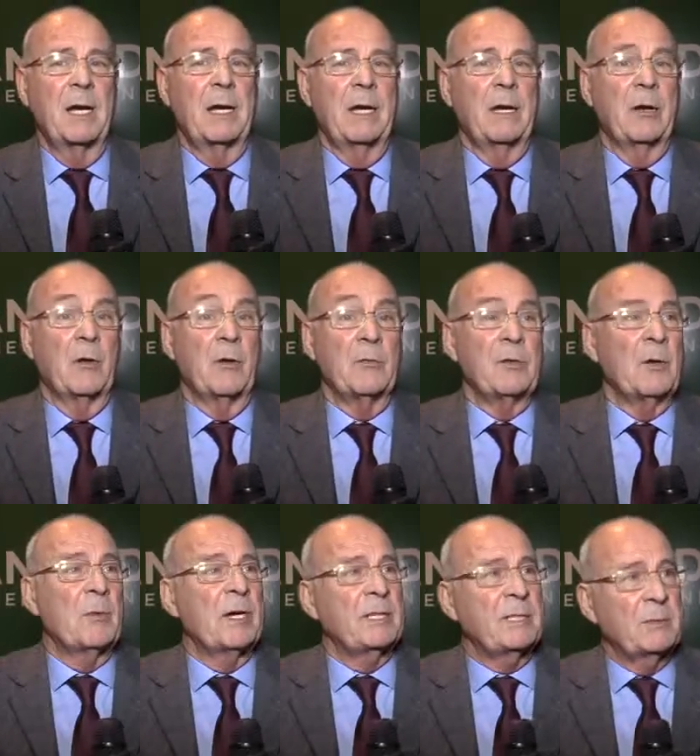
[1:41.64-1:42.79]
eh, con un
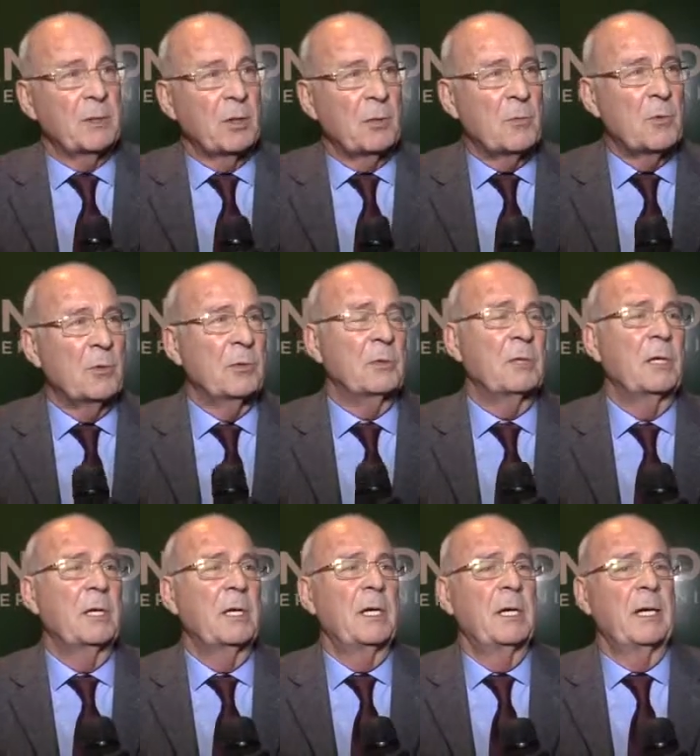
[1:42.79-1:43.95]
objetivo común
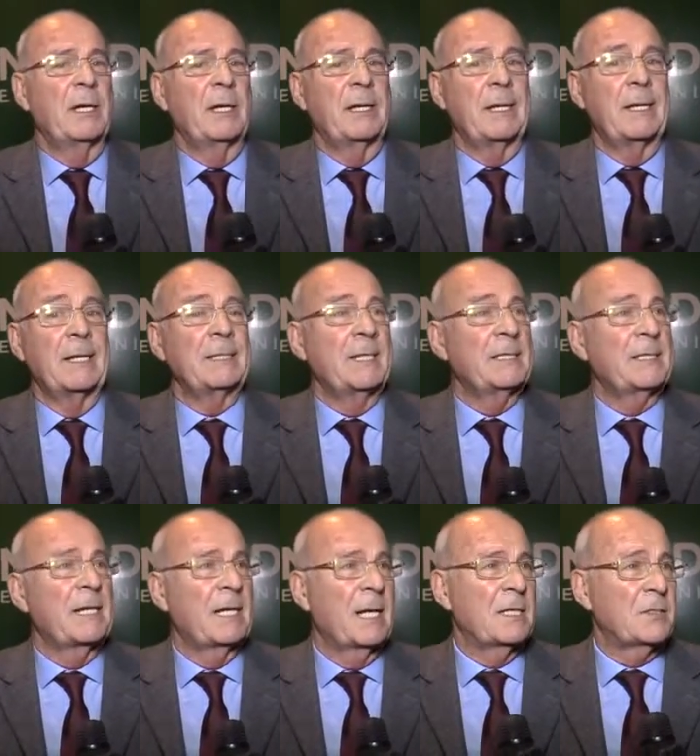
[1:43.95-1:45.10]
en, esta
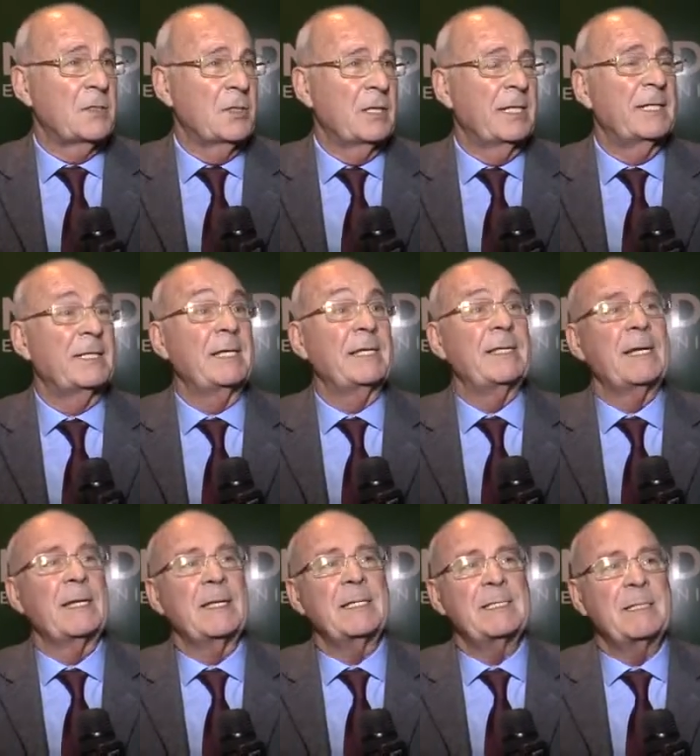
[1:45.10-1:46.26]
interrelación, en esta
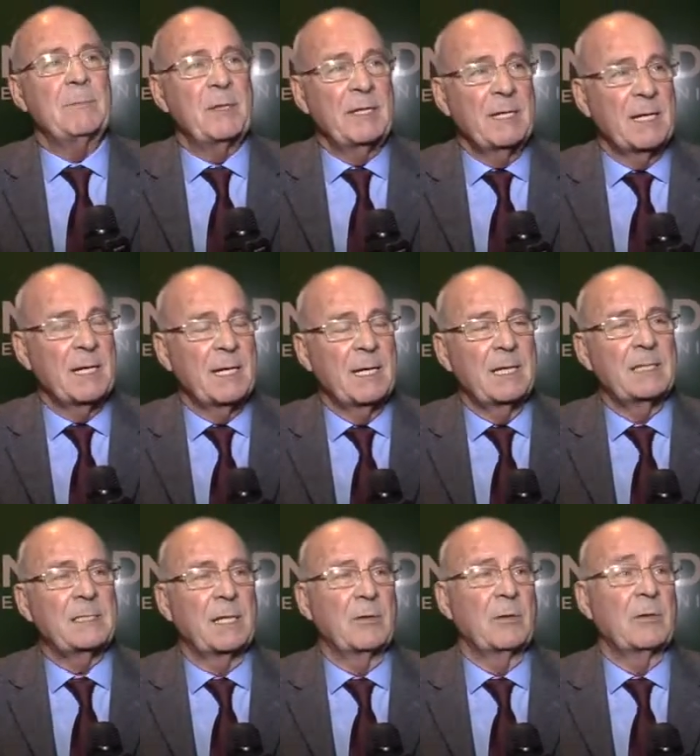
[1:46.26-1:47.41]
interdisciplina, es
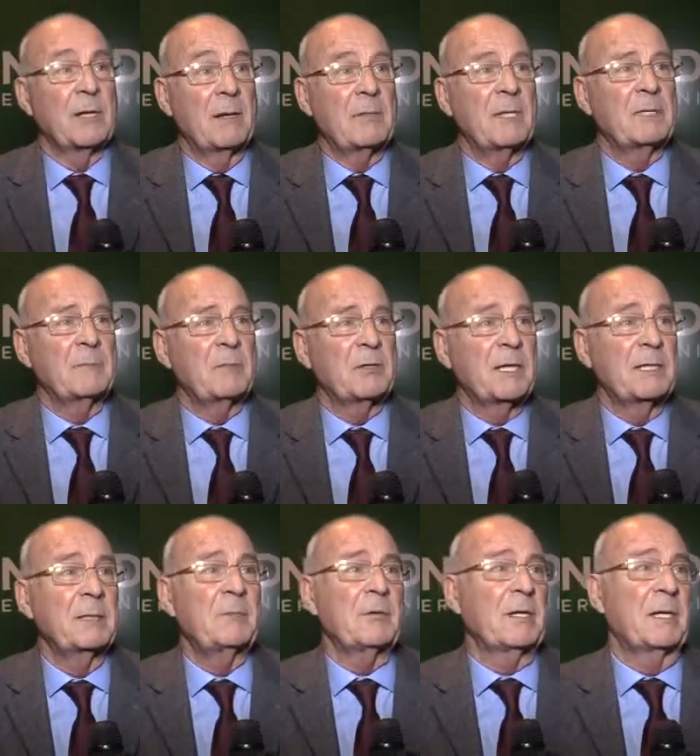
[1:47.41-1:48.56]
algo realmente
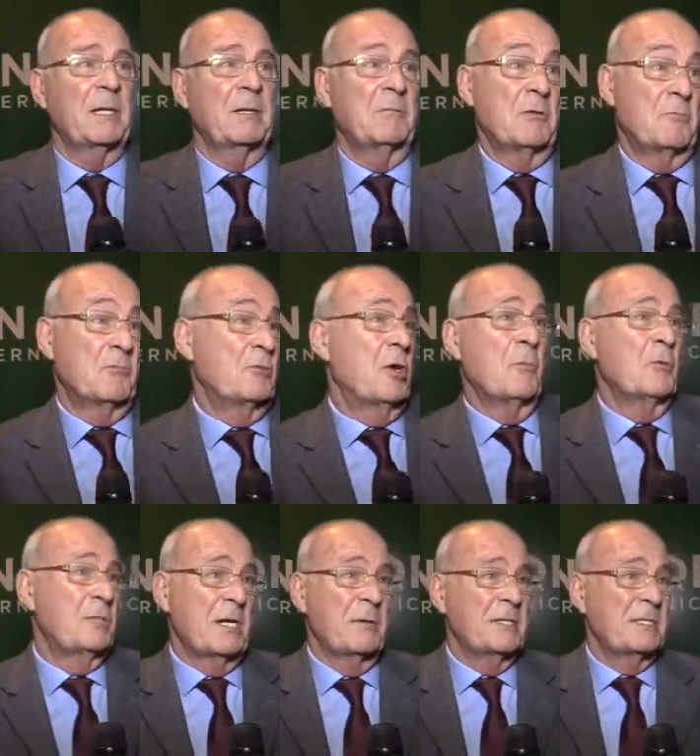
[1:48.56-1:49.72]
importante porque no
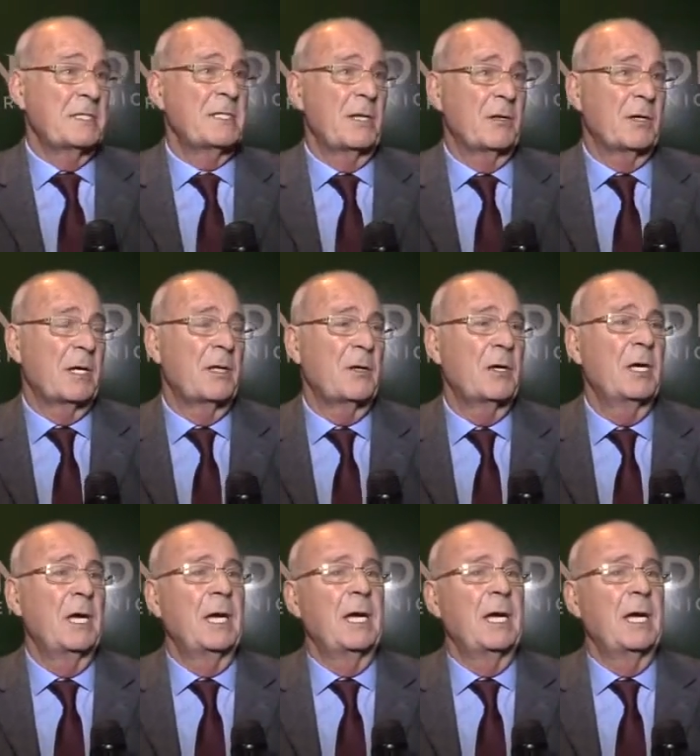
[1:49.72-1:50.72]
muchas veces se ha logrado